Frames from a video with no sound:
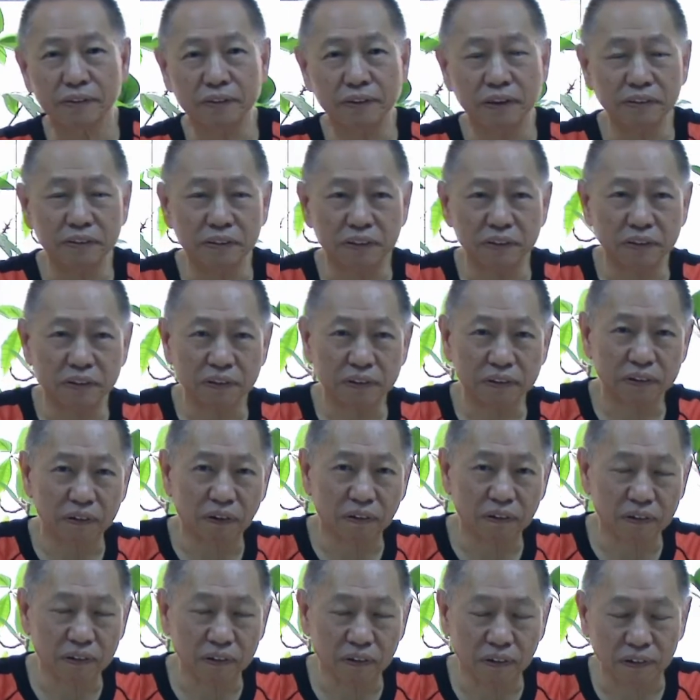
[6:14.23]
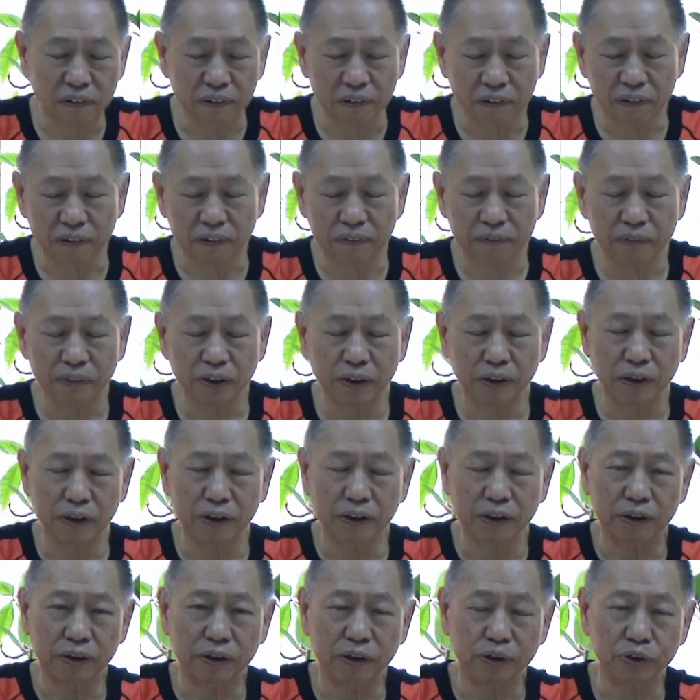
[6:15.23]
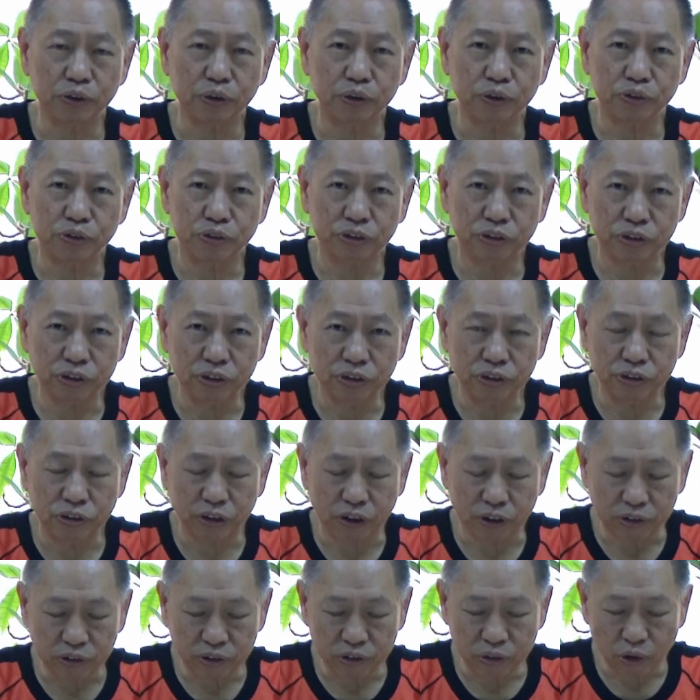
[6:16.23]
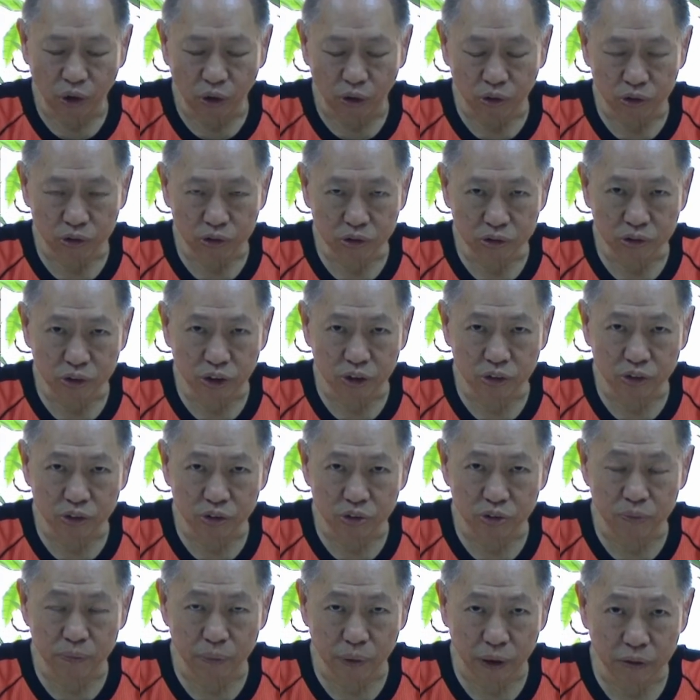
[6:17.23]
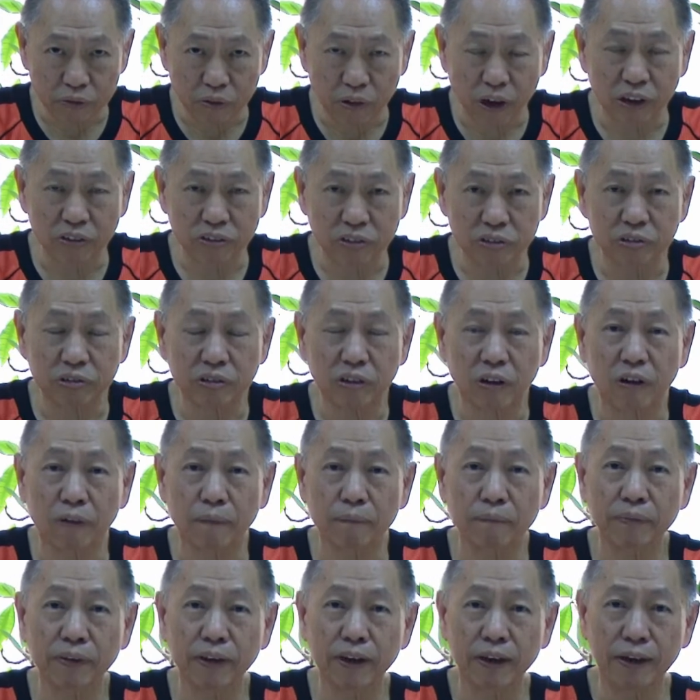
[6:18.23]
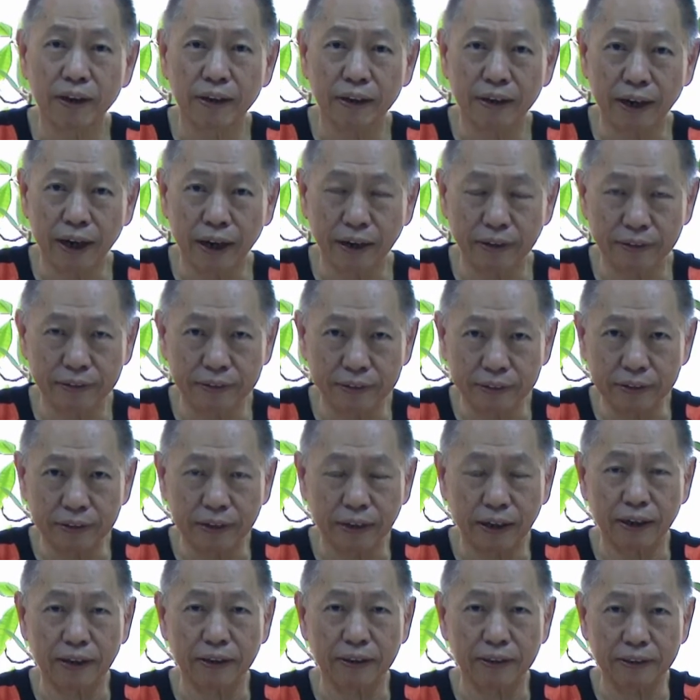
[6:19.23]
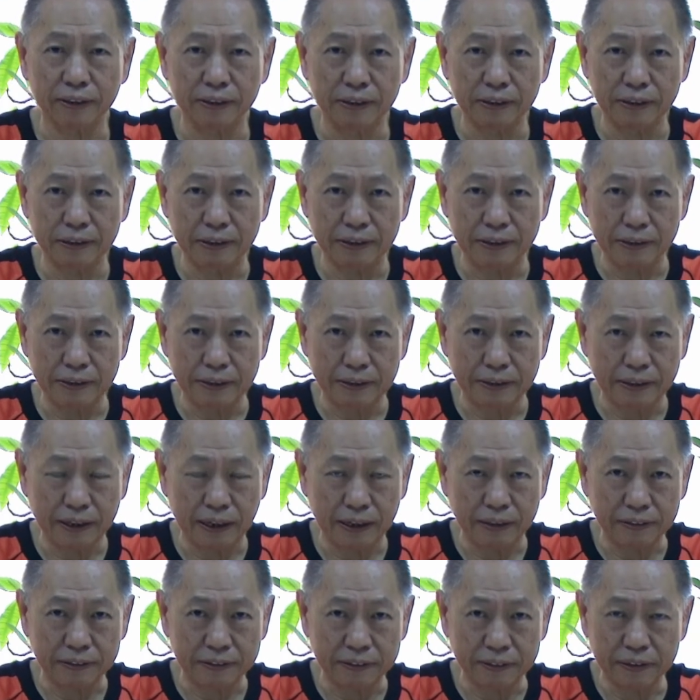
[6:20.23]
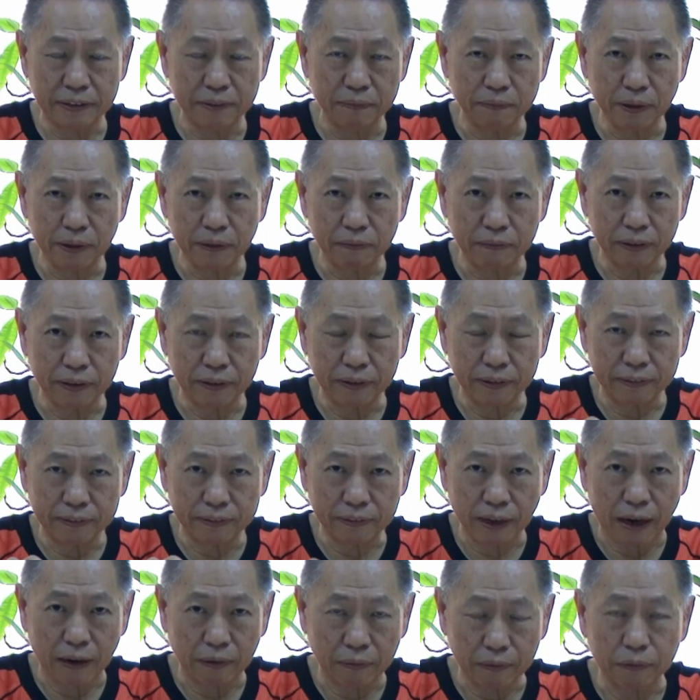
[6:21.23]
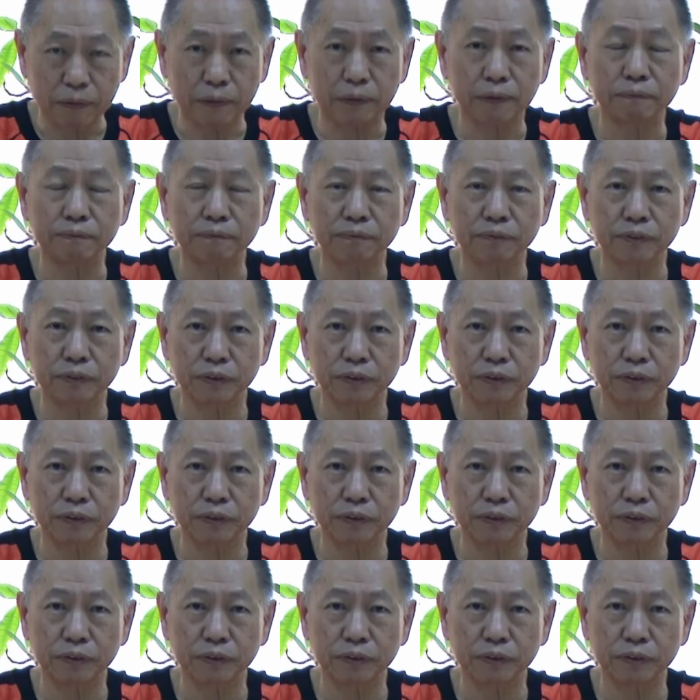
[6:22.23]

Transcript: 这是中国吼、叫做集权统治的资本方式吼、开始啊，开始要来掌握